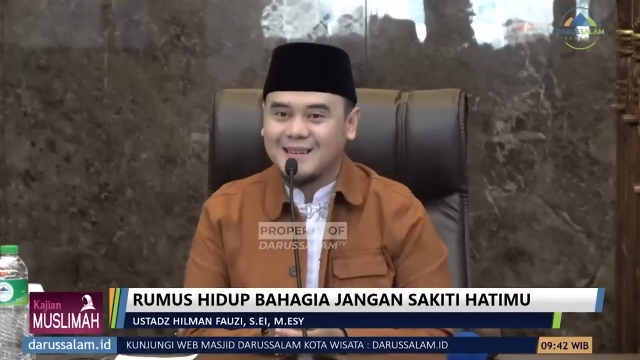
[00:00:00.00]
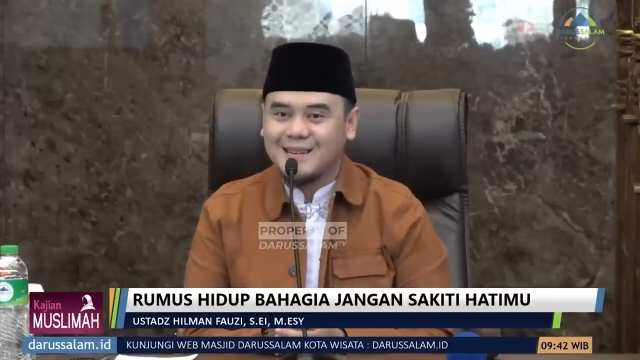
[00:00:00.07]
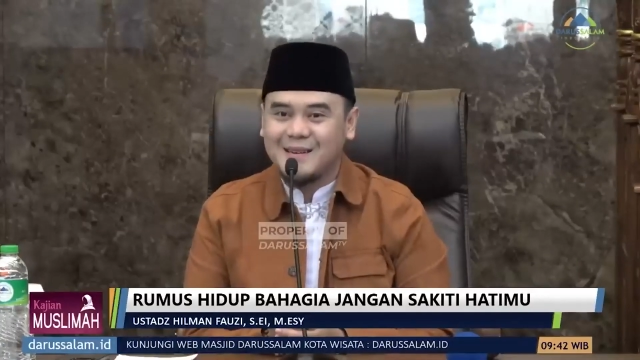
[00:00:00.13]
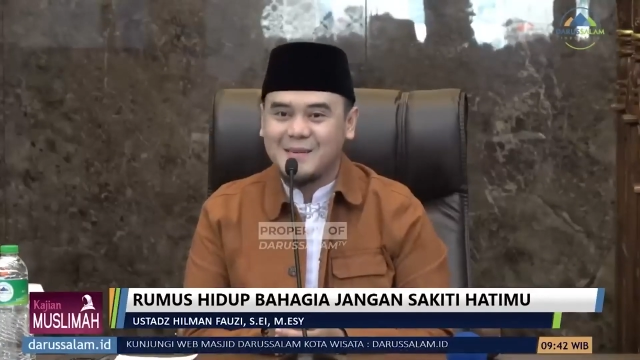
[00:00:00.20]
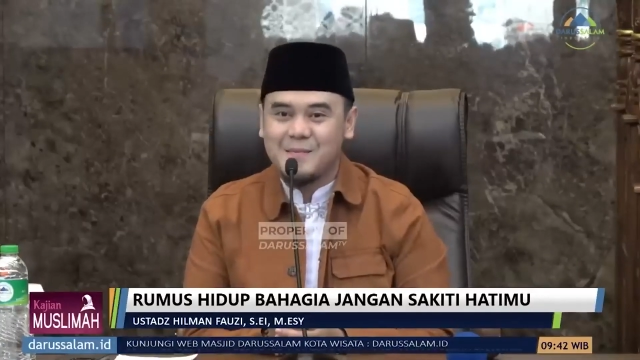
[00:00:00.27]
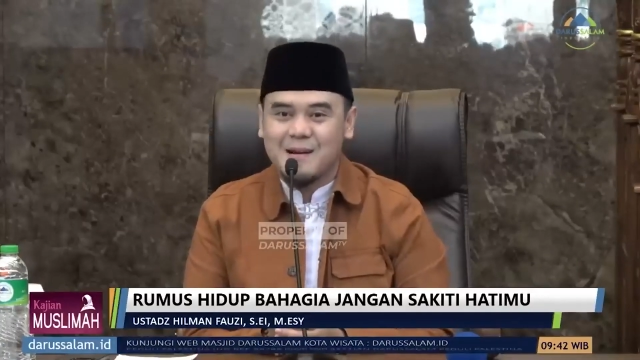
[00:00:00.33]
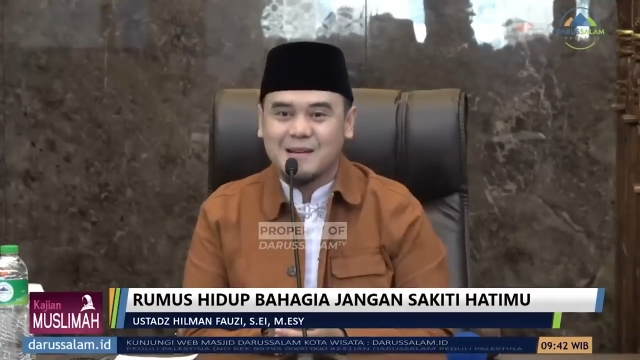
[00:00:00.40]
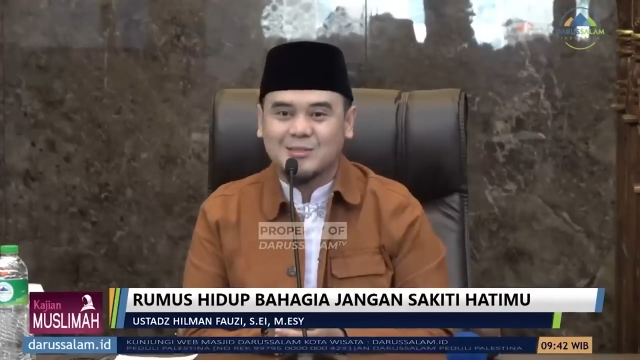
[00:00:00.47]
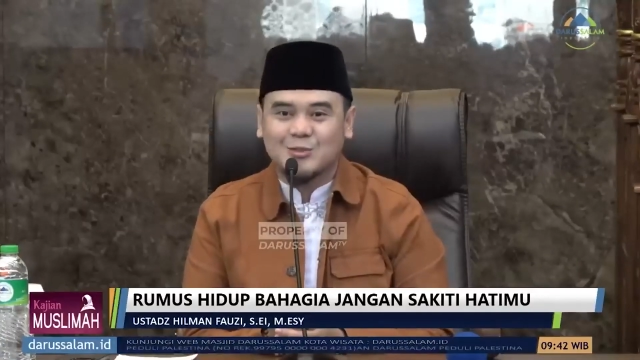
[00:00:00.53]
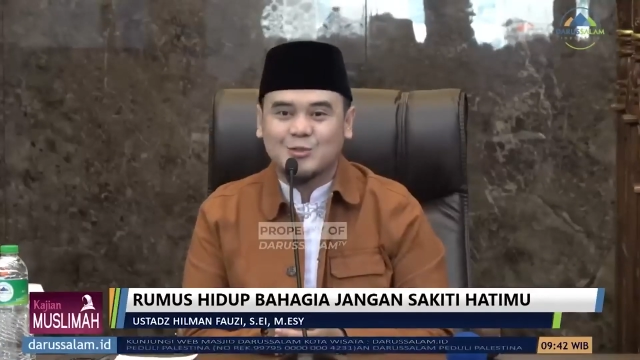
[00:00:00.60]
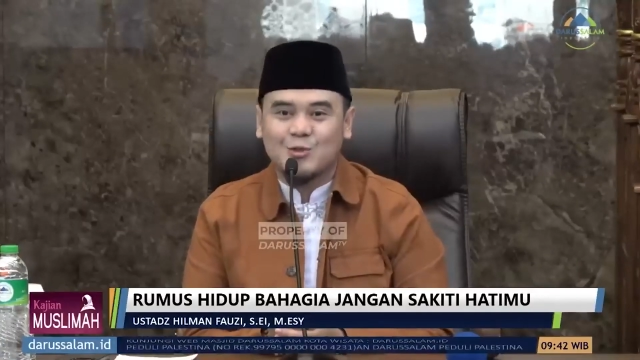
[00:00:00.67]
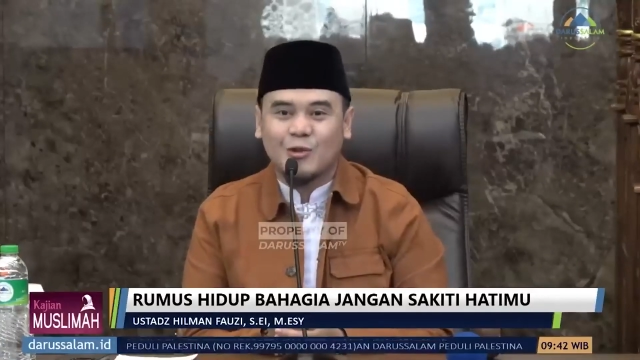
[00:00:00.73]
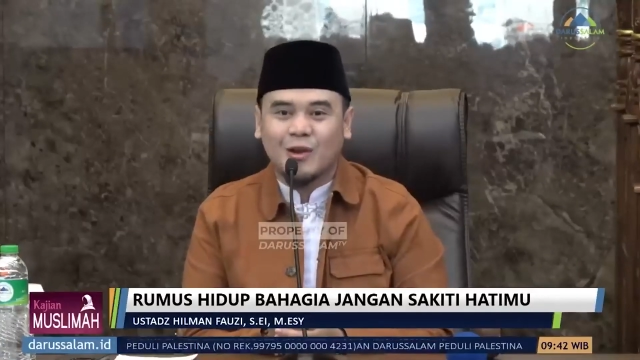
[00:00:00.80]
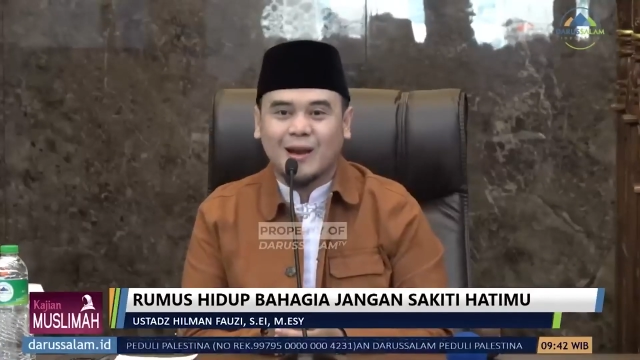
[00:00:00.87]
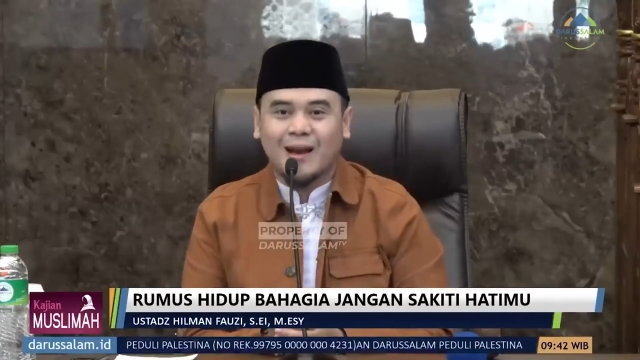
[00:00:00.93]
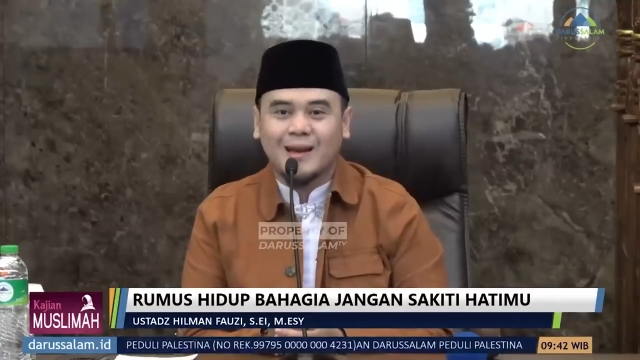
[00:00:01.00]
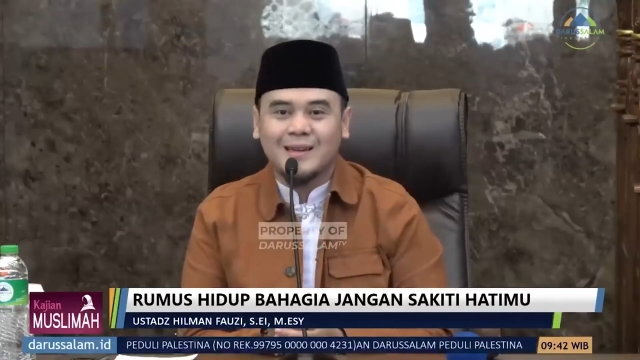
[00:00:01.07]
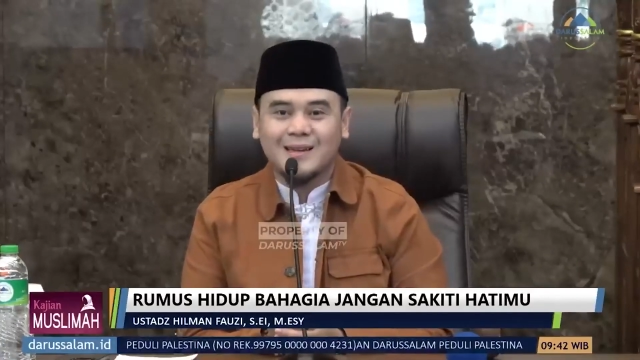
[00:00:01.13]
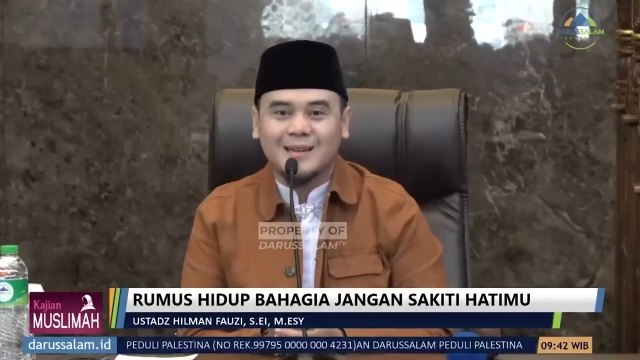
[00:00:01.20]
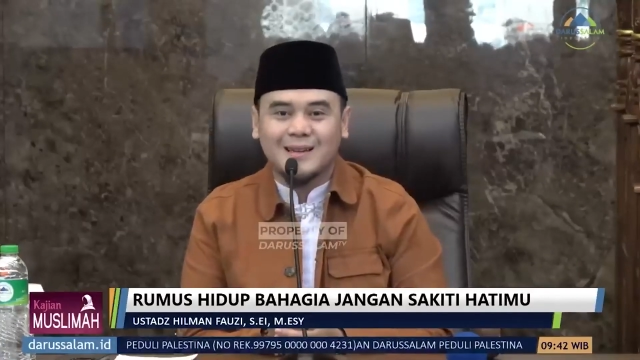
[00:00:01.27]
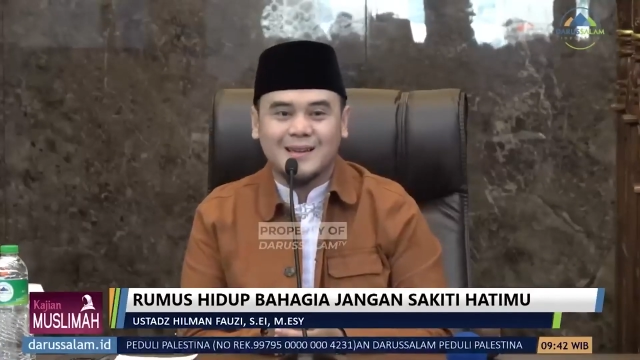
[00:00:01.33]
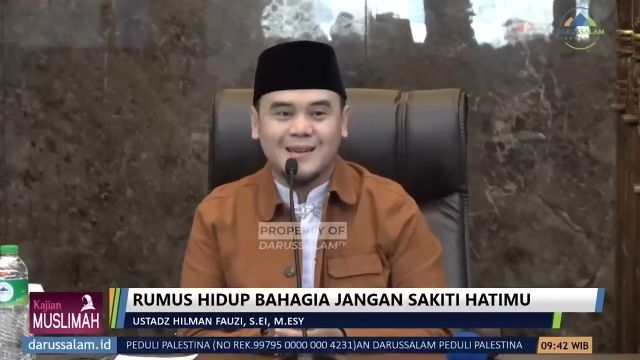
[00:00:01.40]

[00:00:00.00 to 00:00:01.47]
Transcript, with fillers: dimasukkan ke